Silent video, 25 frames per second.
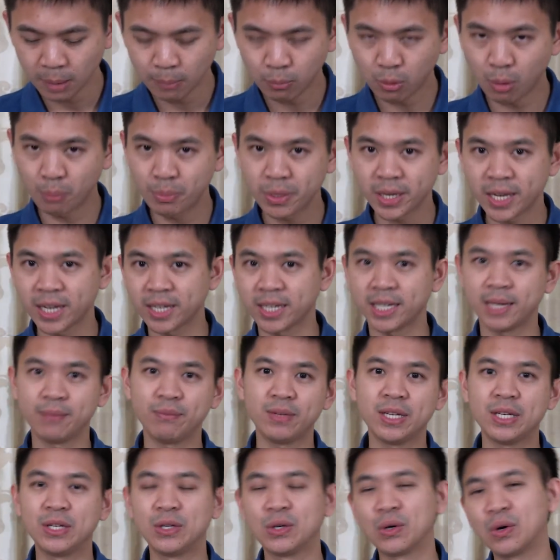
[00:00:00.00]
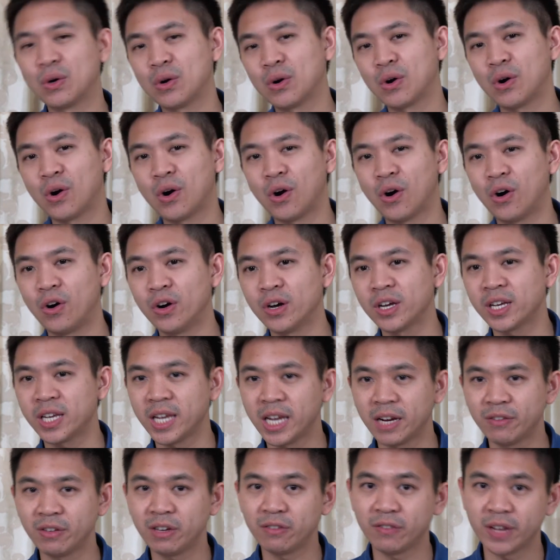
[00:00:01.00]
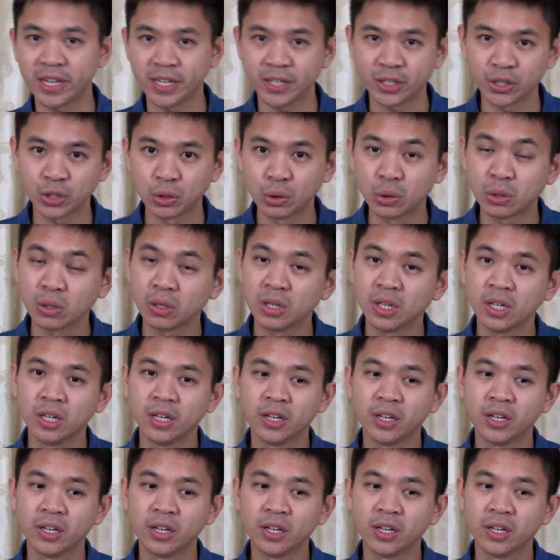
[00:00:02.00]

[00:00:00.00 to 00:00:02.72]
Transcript: ผมเพิ่งเห็นคลิปวิดีโอของแกรี่ เวเนชุก